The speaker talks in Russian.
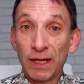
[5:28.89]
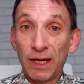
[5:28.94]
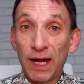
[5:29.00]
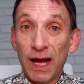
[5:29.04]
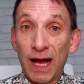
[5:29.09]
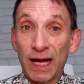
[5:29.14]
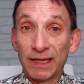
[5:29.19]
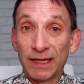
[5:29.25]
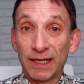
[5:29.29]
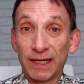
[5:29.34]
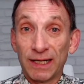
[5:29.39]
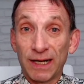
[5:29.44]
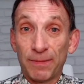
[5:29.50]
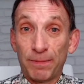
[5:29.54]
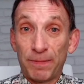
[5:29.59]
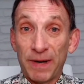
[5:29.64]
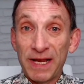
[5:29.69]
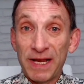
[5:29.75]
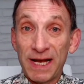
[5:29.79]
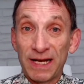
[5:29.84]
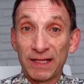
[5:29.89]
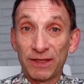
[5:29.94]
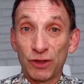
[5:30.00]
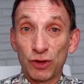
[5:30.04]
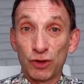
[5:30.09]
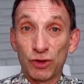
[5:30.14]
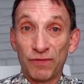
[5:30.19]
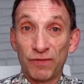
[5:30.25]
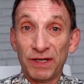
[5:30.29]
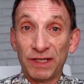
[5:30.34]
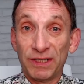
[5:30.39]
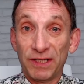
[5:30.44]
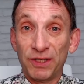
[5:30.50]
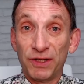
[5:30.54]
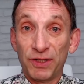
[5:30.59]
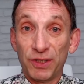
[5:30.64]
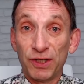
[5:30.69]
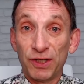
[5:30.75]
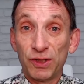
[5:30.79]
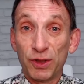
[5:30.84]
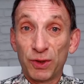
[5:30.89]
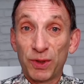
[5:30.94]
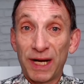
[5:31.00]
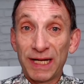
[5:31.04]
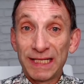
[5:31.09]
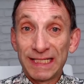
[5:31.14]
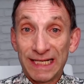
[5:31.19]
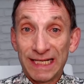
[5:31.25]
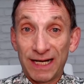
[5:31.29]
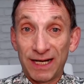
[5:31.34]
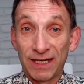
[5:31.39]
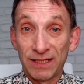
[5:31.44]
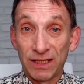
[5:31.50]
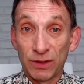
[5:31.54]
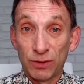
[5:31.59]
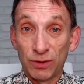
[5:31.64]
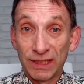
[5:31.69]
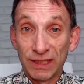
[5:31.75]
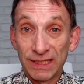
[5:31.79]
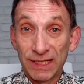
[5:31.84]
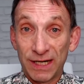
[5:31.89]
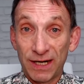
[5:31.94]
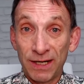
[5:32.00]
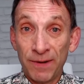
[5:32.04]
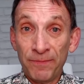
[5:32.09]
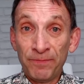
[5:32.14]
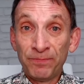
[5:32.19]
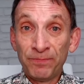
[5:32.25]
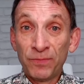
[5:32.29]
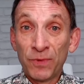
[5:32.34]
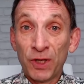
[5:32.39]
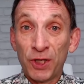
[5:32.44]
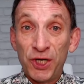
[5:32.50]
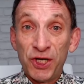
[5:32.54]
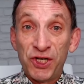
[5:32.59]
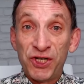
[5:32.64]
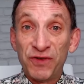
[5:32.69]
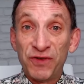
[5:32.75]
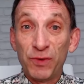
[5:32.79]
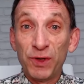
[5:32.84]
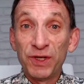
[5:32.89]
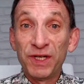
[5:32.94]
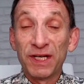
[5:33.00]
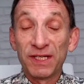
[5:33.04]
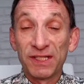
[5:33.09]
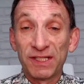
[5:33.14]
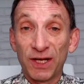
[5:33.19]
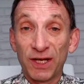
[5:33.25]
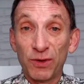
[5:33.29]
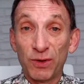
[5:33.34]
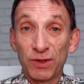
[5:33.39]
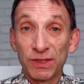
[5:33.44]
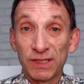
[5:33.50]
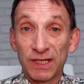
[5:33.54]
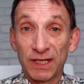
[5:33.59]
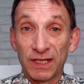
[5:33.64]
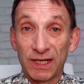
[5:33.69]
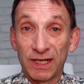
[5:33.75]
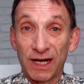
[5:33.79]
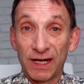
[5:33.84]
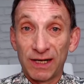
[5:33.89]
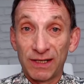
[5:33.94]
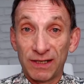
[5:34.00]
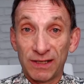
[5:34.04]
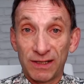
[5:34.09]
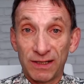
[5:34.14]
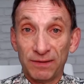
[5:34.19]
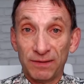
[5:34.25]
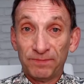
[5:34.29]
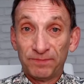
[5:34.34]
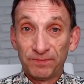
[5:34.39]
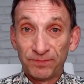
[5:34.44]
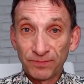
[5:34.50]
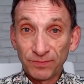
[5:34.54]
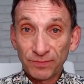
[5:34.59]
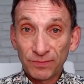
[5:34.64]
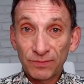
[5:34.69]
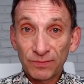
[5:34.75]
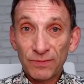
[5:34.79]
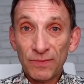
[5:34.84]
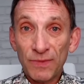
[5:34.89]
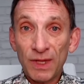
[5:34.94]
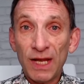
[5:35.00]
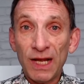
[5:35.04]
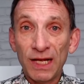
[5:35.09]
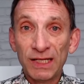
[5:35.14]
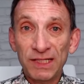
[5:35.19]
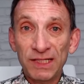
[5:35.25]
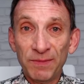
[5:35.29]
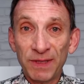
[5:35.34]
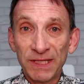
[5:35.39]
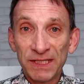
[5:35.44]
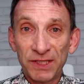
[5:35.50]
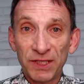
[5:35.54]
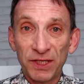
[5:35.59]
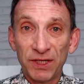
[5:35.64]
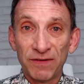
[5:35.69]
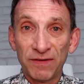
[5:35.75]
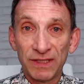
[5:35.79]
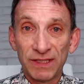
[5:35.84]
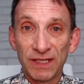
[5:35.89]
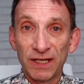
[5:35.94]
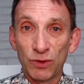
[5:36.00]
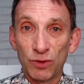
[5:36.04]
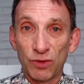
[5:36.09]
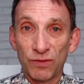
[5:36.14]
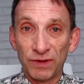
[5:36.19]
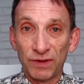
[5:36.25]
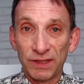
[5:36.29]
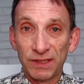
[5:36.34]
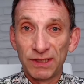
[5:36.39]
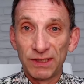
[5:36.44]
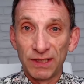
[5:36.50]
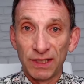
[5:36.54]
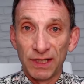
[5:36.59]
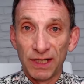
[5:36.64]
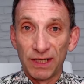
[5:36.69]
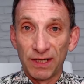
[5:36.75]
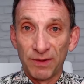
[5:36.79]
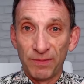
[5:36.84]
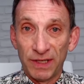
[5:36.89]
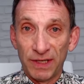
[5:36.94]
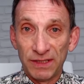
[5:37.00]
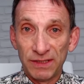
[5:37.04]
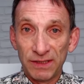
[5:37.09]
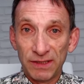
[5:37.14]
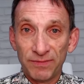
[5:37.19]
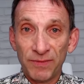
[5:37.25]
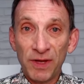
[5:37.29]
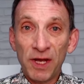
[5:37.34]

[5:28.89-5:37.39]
Однако понятно, что в этой ситуации Хасану Насрале ничего не остается, как э, демонстрировать готовность э, к мести.